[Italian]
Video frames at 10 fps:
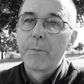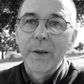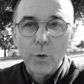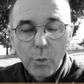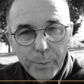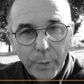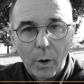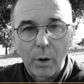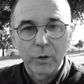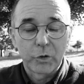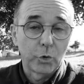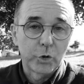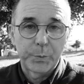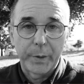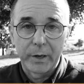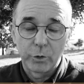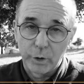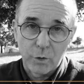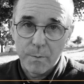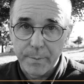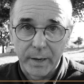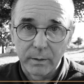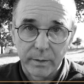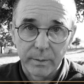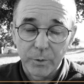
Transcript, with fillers: per un po' sospendo i commenti